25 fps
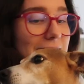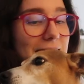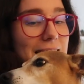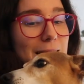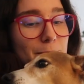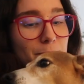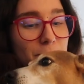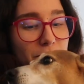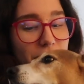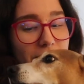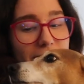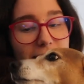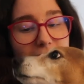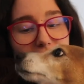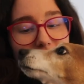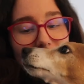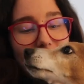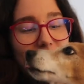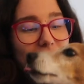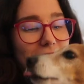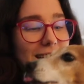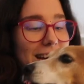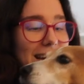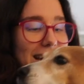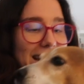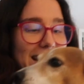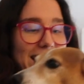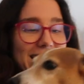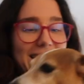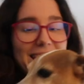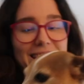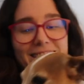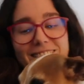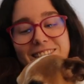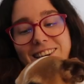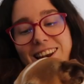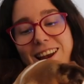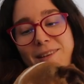la pollito, que te
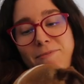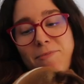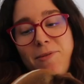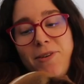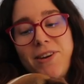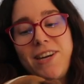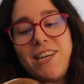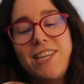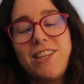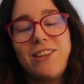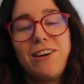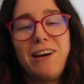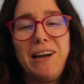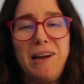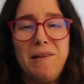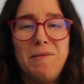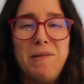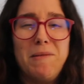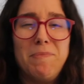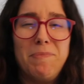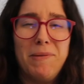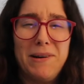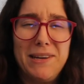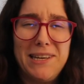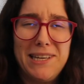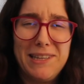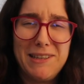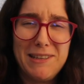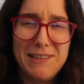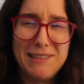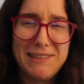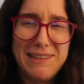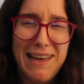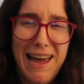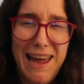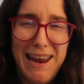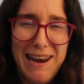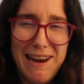dio la pollito, que mi pollito
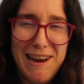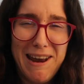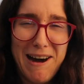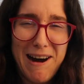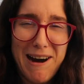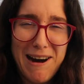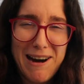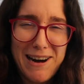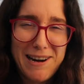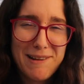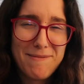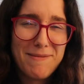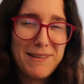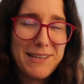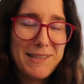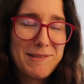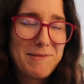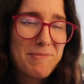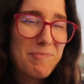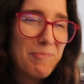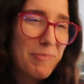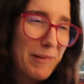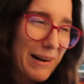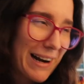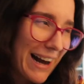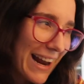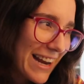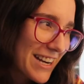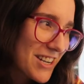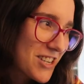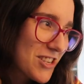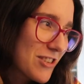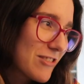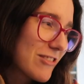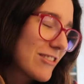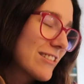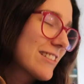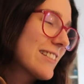está enorme, es
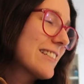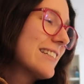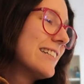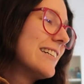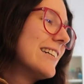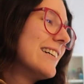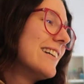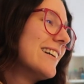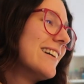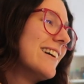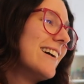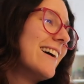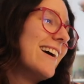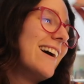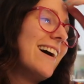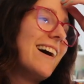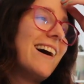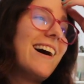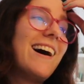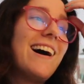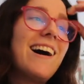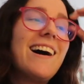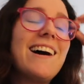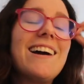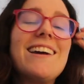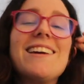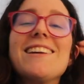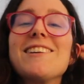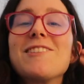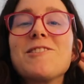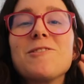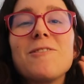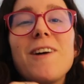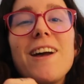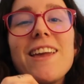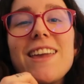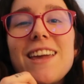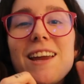precious. Ay,
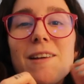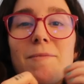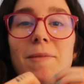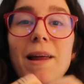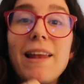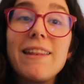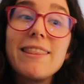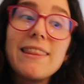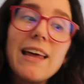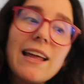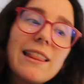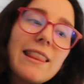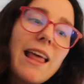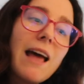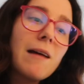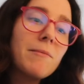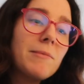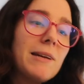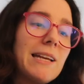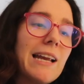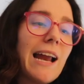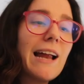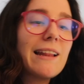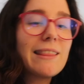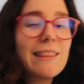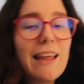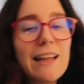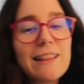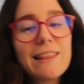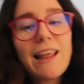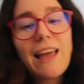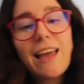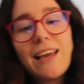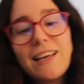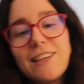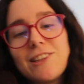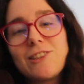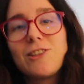estuve ayer tata mina,
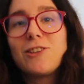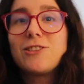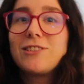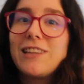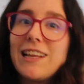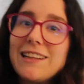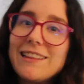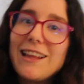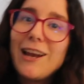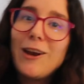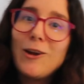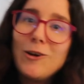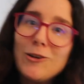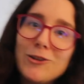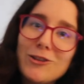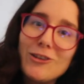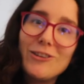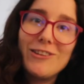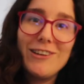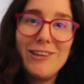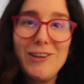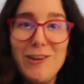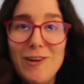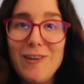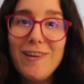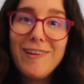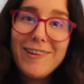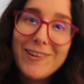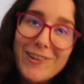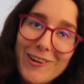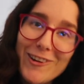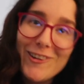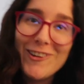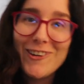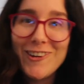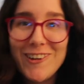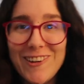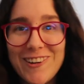tata esto, tata lo otro. Y yo, ay,
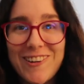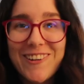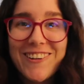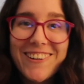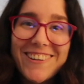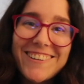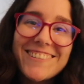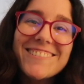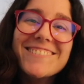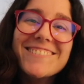ay, ay,